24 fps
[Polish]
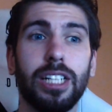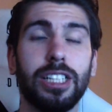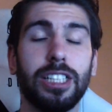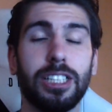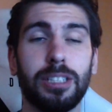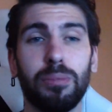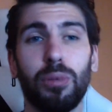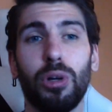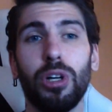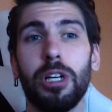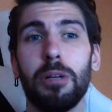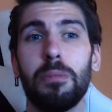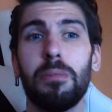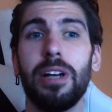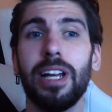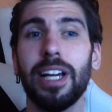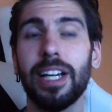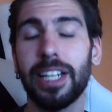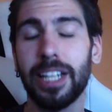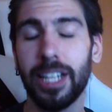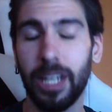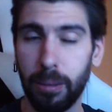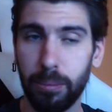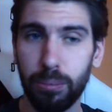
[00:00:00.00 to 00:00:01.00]
z moim
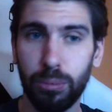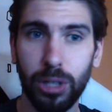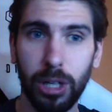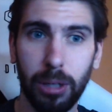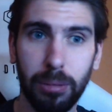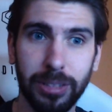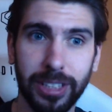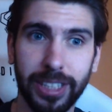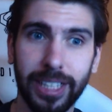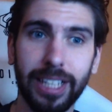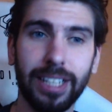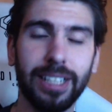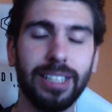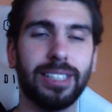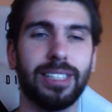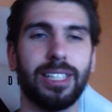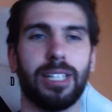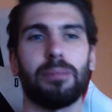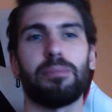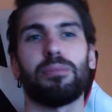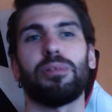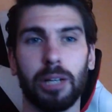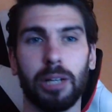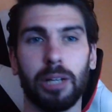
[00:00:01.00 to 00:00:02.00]
lekkim bólem serca,
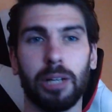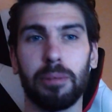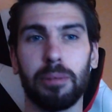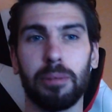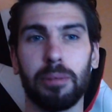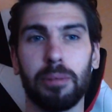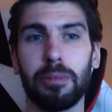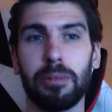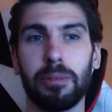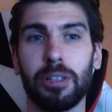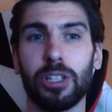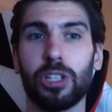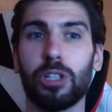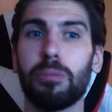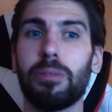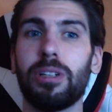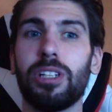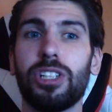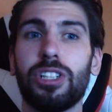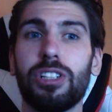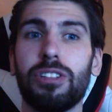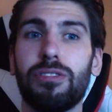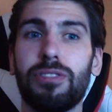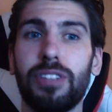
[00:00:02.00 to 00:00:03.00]
ponieważ dla mnie to
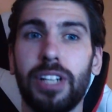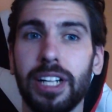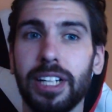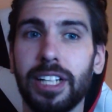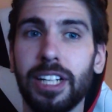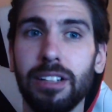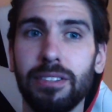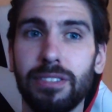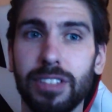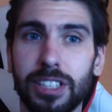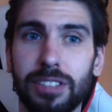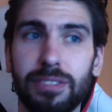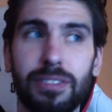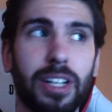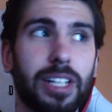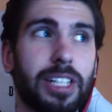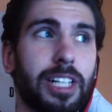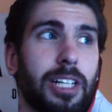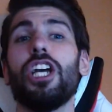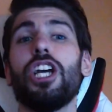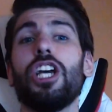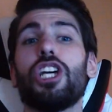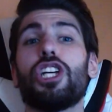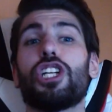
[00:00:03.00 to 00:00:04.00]
będzie wielkie
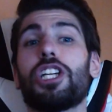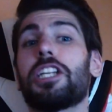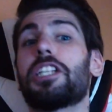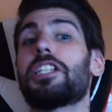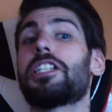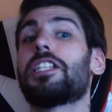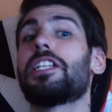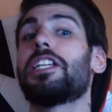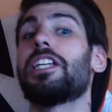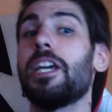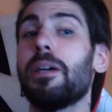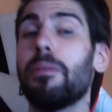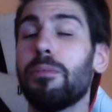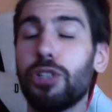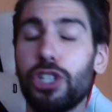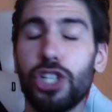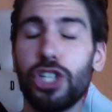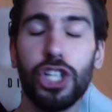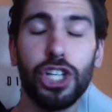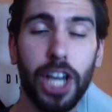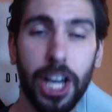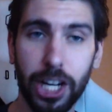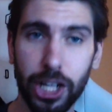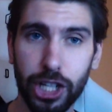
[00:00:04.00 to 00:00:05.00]
wyzwanie, że z dniem
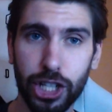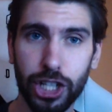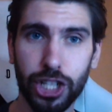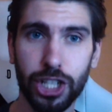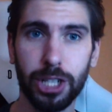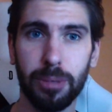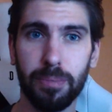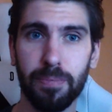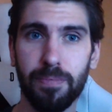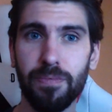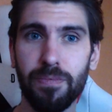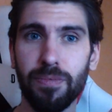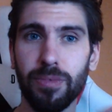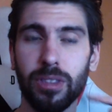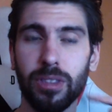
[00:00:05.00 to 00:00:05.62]
dzisiejszym,